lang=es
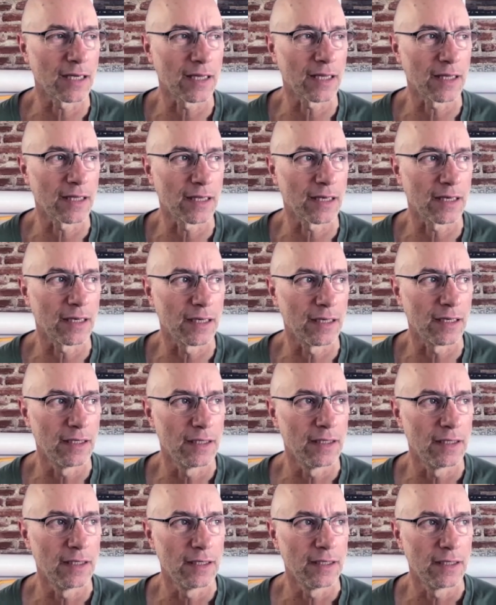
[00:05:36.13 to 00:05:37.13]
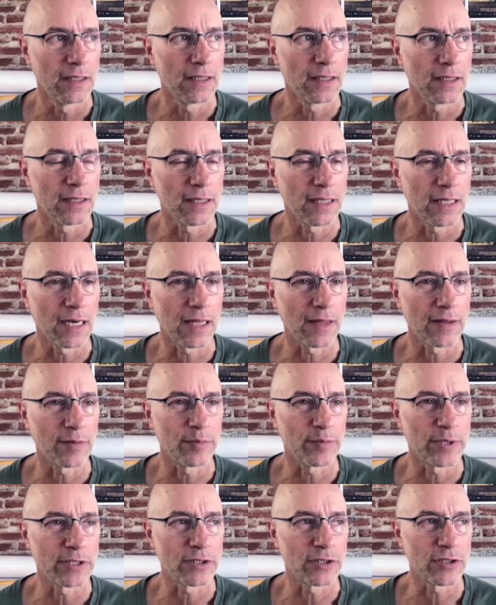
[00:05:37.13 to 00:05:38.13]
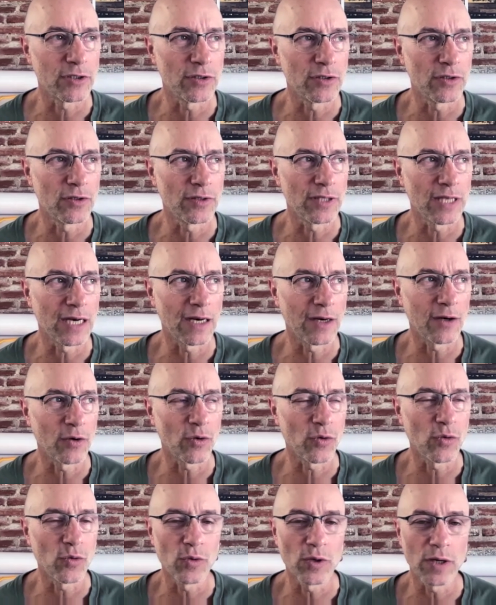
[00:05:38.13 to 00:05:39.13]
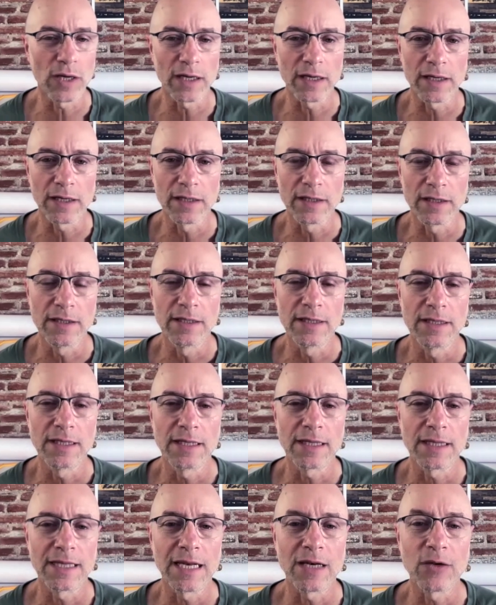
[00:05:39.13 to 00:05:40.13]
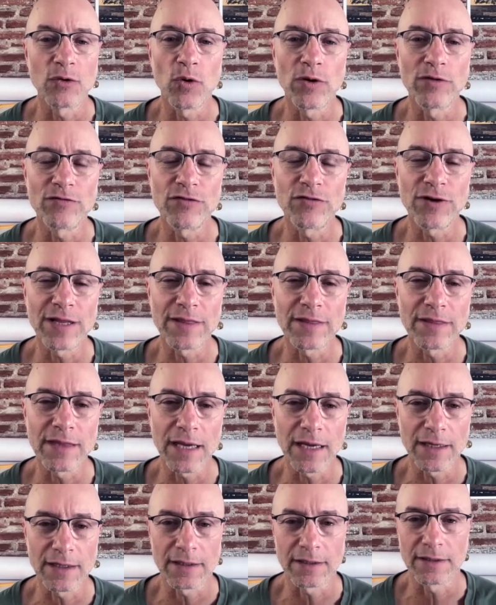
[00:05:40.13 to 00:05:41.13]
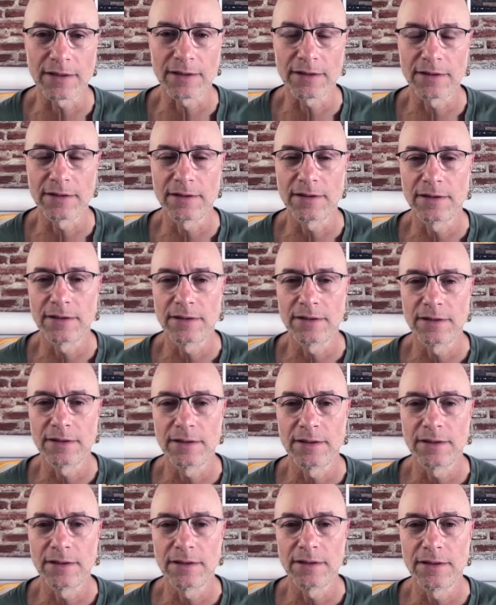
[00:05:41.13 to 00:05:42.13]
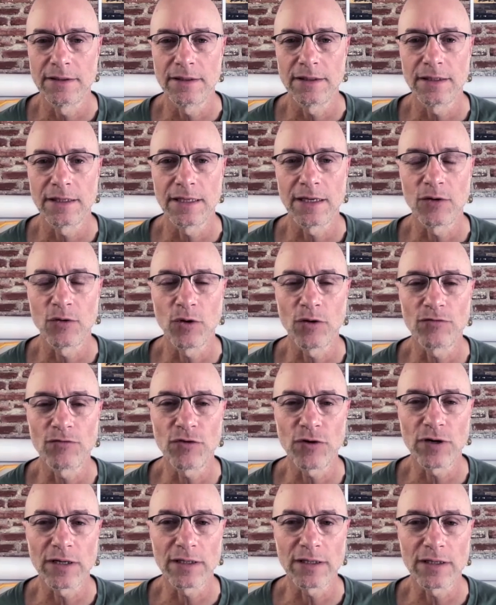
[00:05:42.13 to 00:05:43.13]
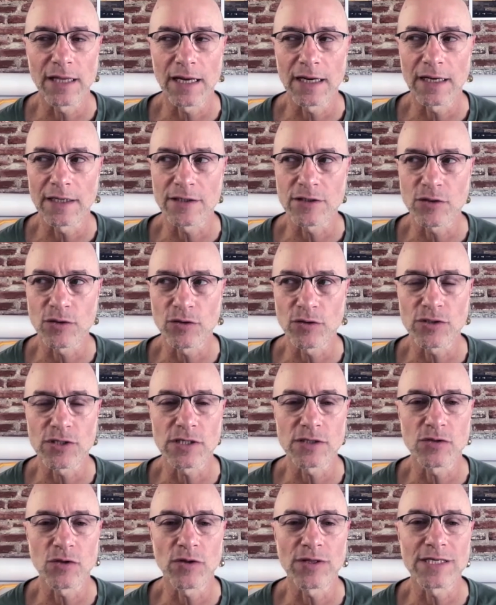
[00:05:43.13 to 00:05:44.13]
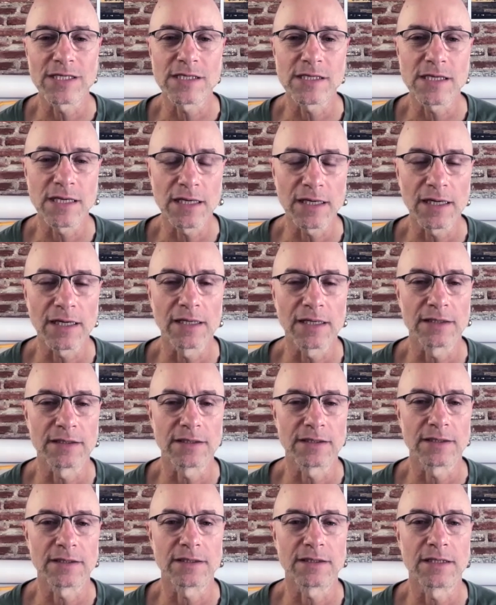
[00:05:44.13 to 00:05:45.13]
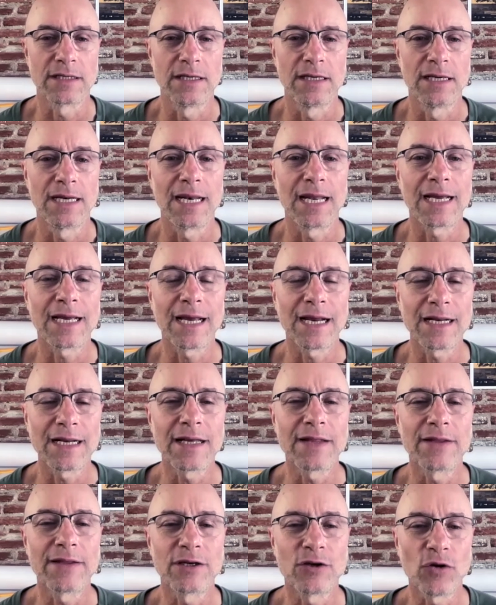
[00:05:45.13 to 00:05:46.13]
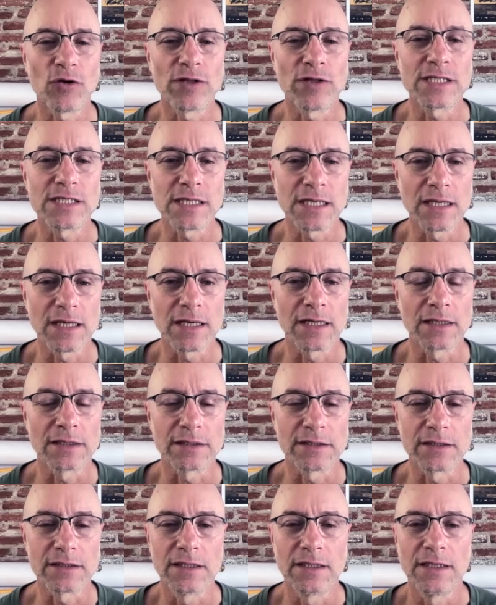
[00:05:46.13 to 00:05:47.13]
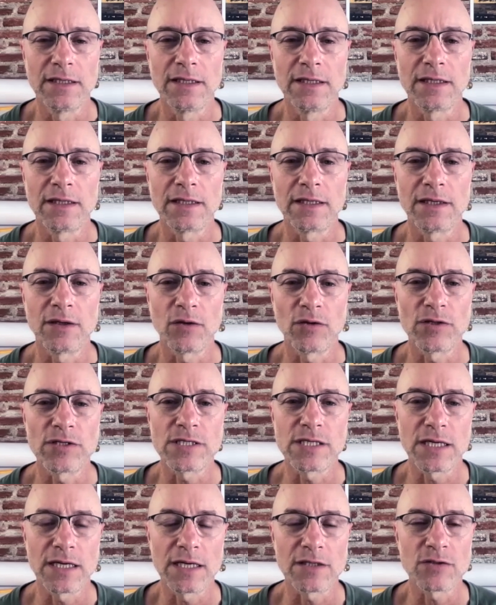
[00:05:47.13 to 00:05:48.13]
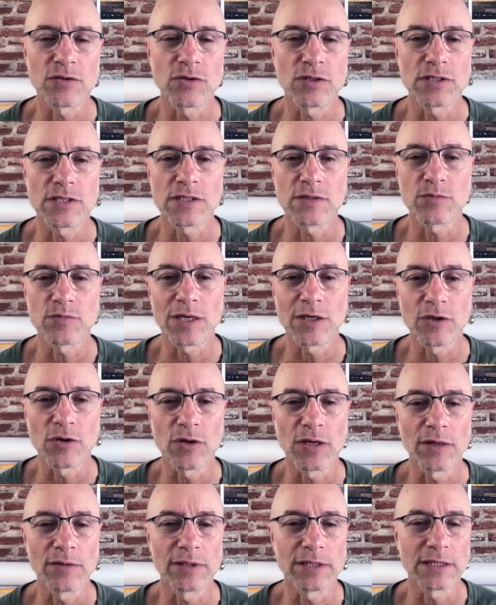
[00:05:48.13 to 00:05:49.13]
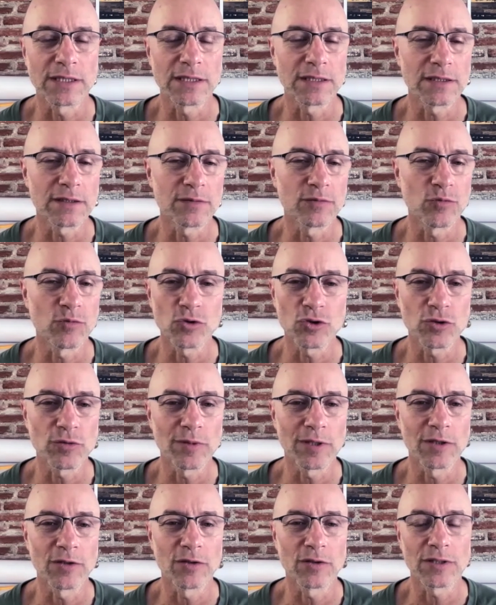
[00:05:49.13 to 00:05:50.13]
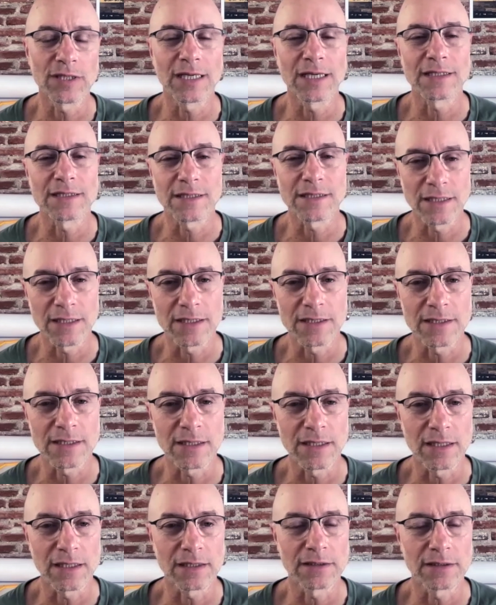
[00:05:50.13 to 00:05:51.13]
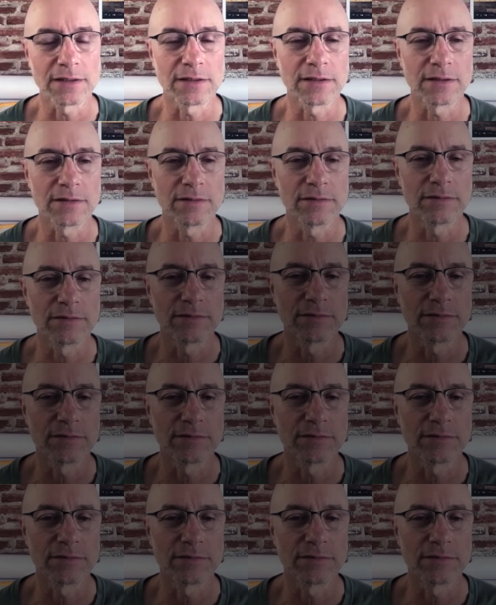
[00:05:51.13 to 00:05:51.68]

carga del, de la depresión, de la locura, del no enfrentar de no enfrentar las cosas, no decirlas. La carga de no decirlas, de no decir las cosas es mayor a veces, mucho mayor que sí decirlas.